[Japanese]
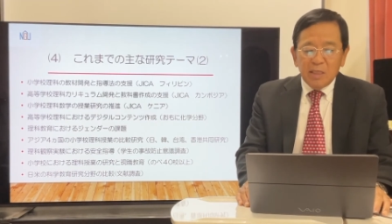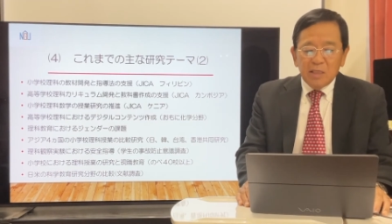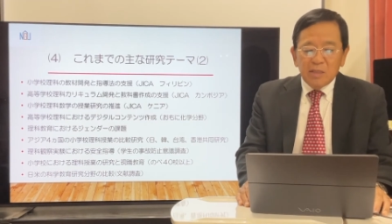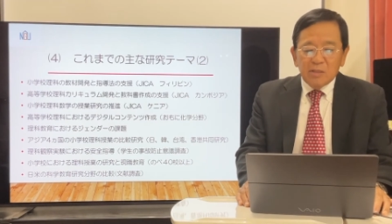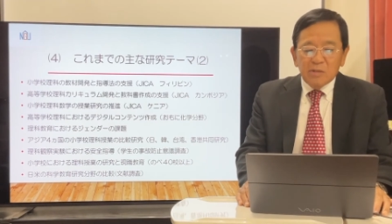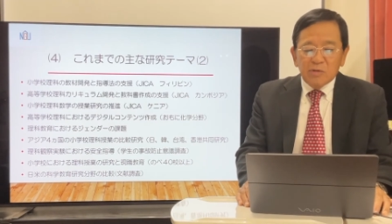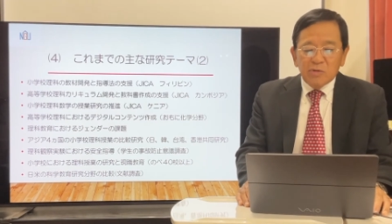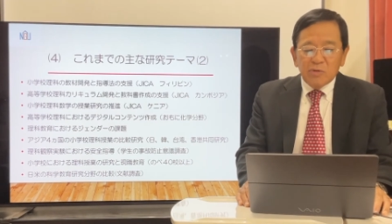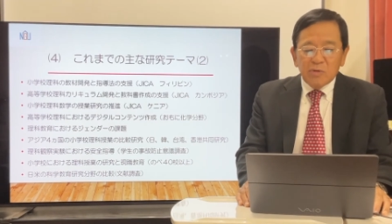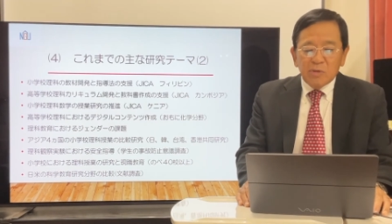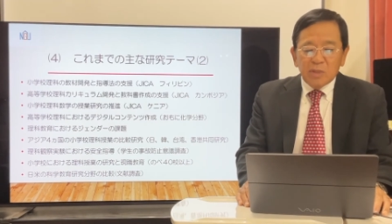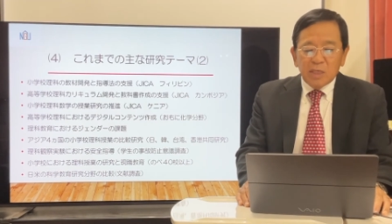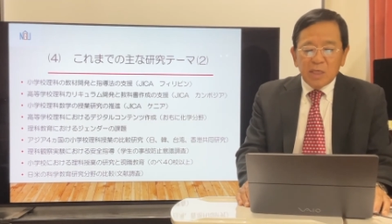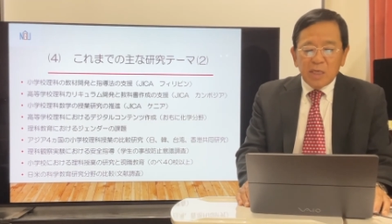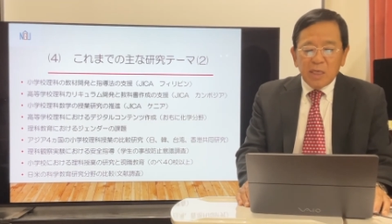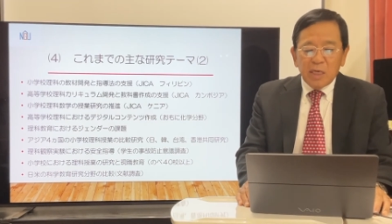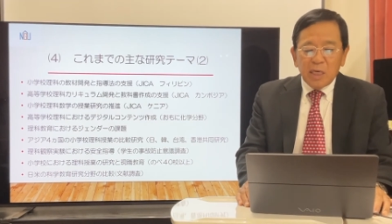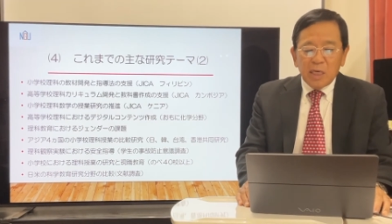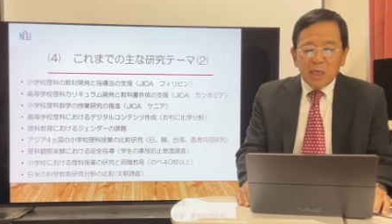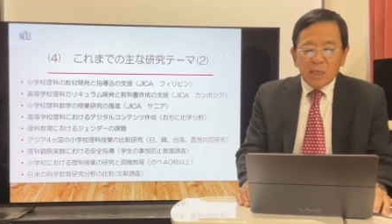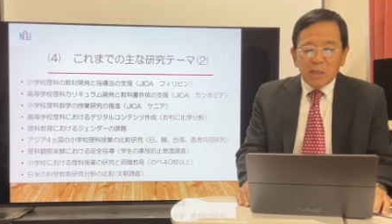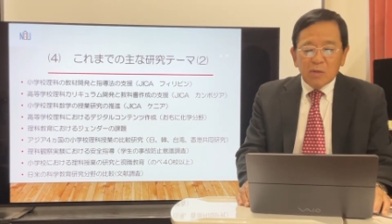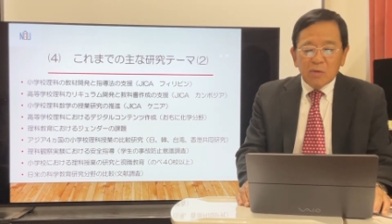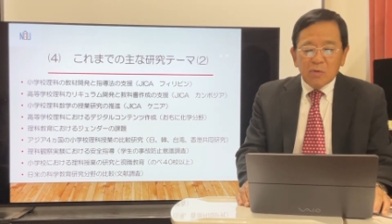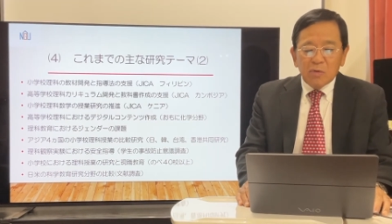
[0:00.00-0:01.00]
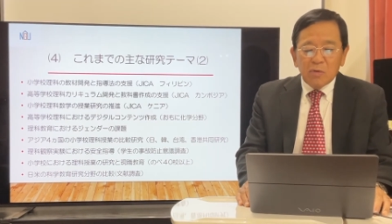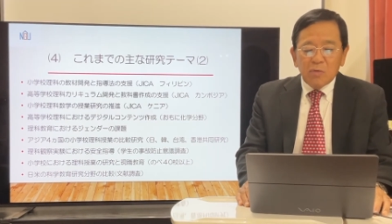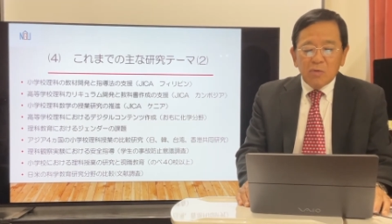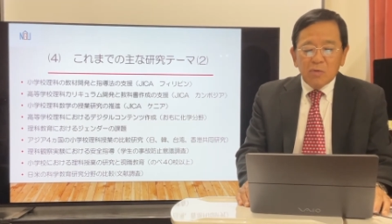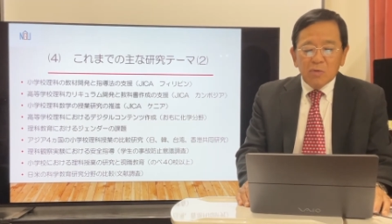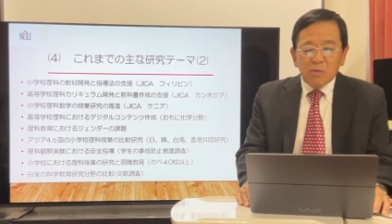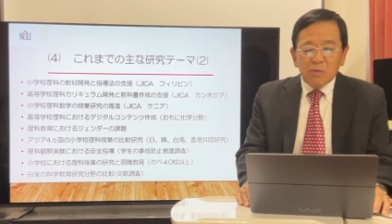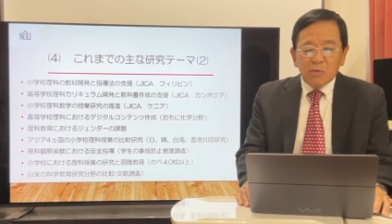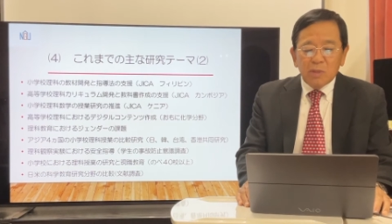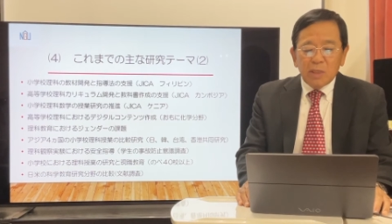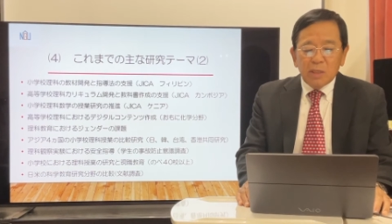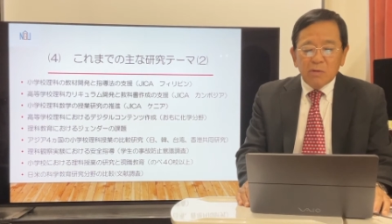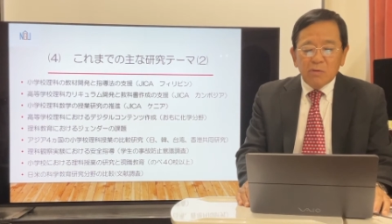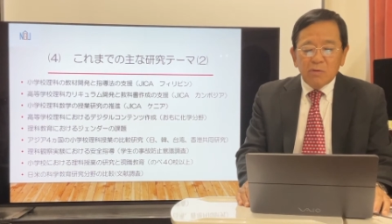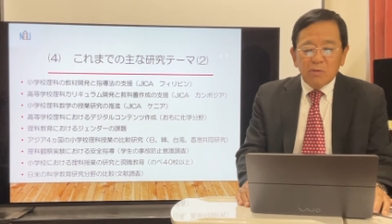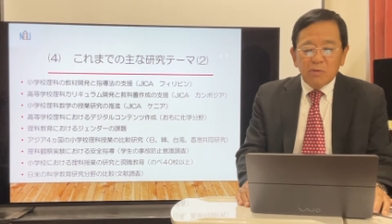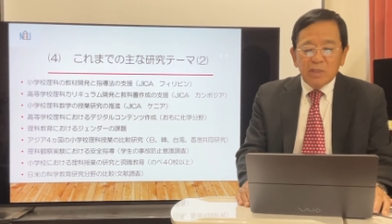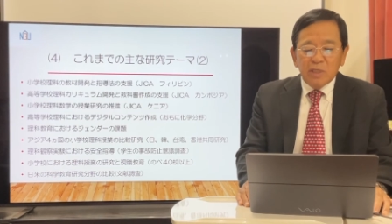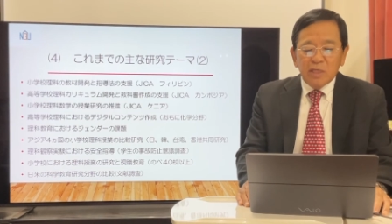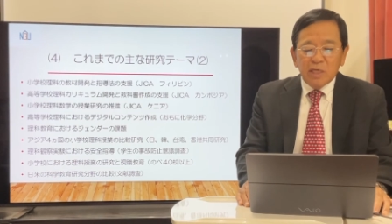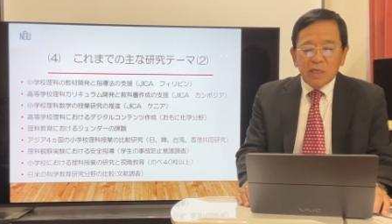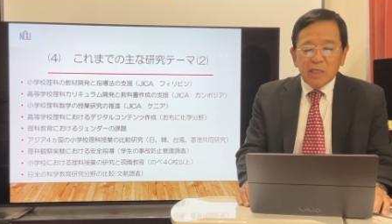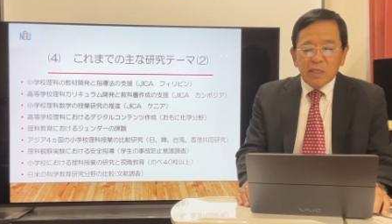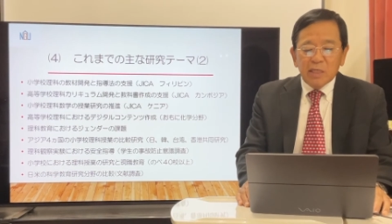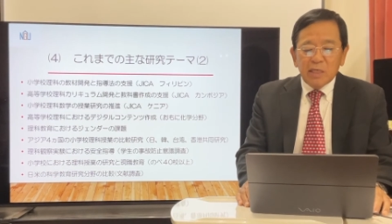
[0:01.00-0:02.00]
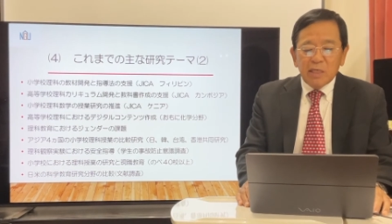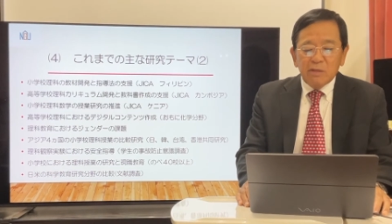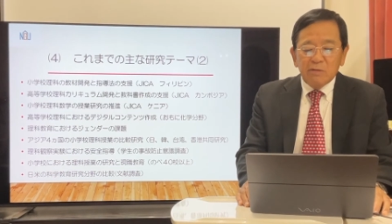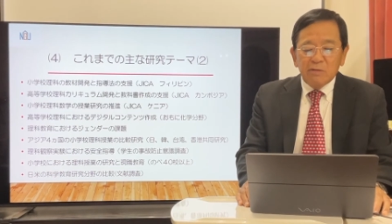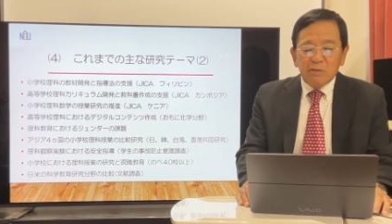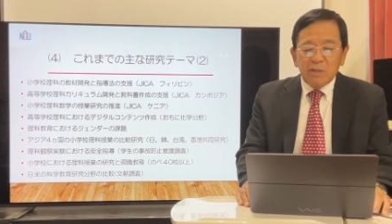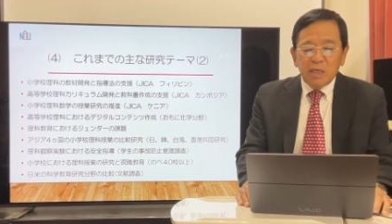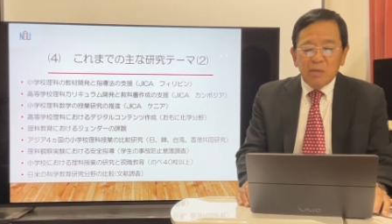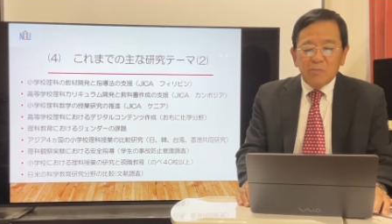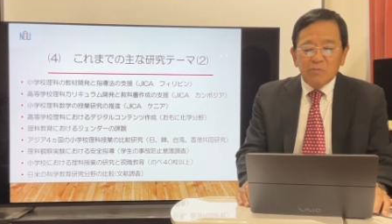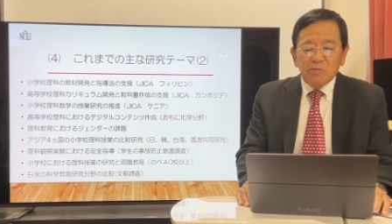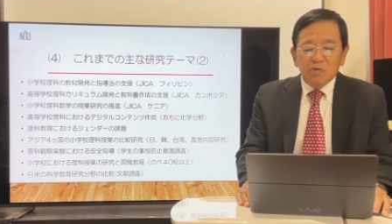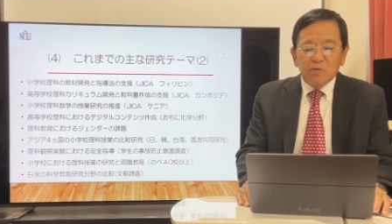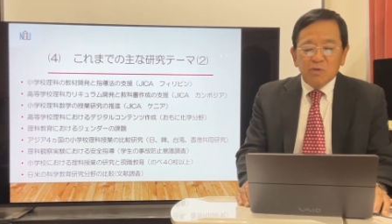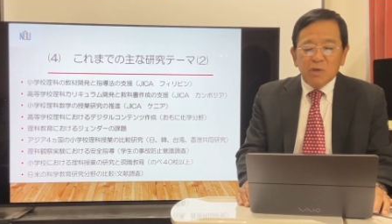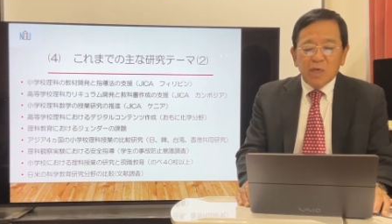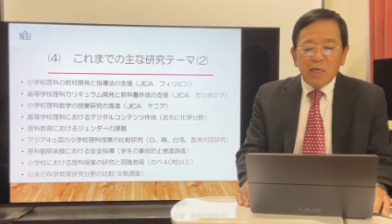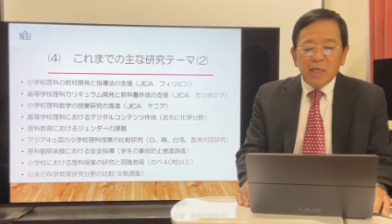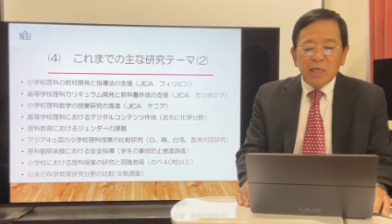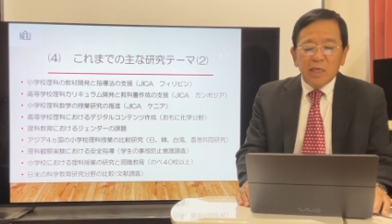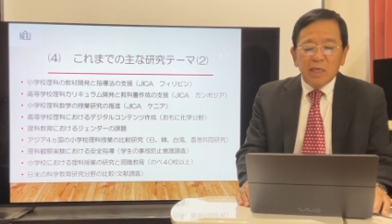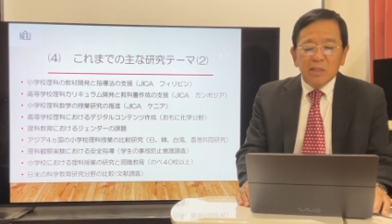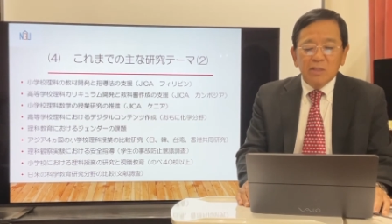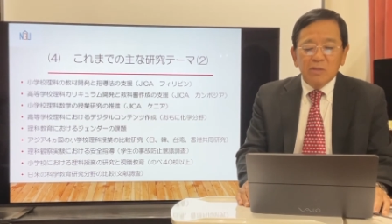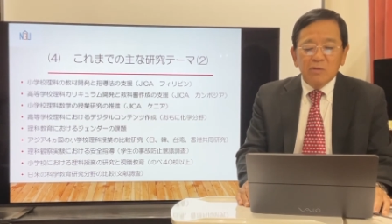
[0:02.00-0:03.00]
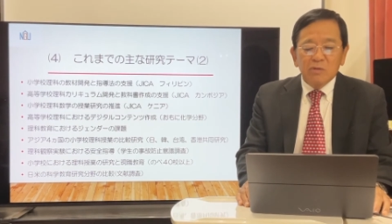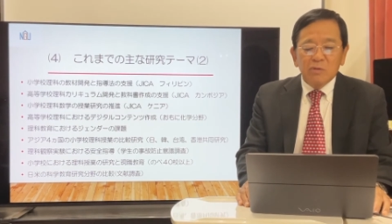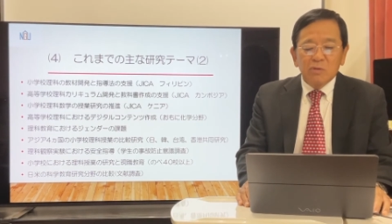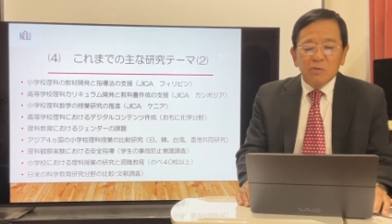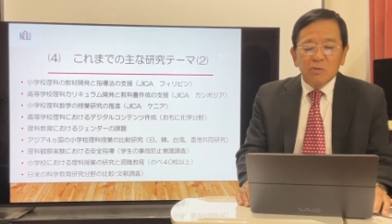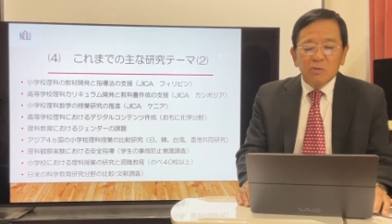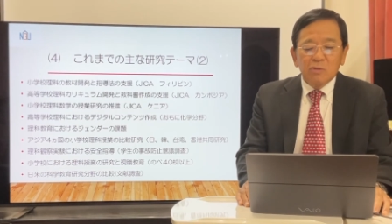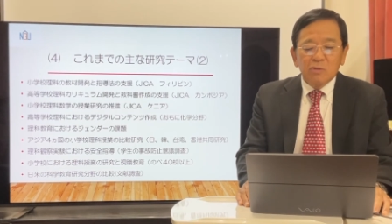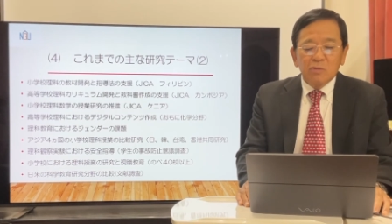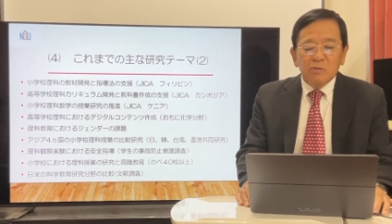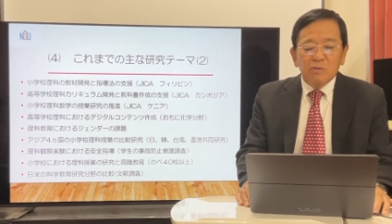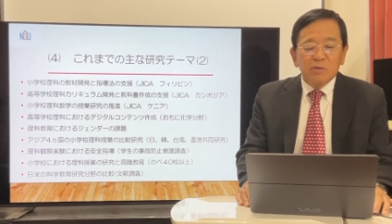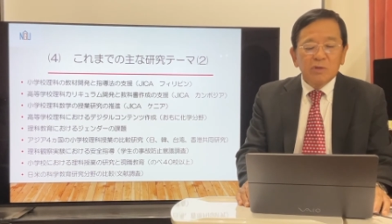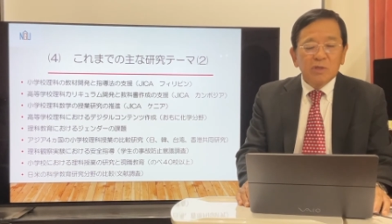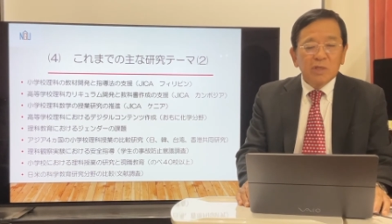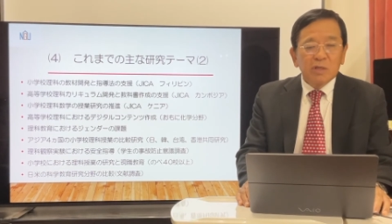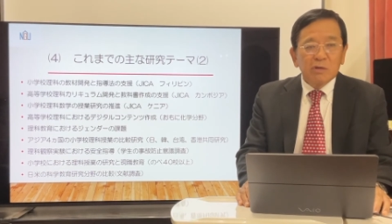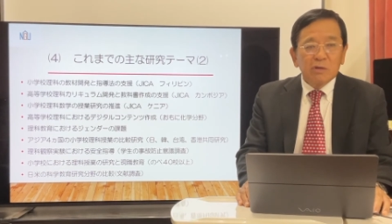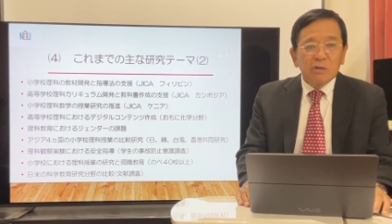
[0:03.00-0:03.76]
それから高等学校理科カリキュラムの開発と教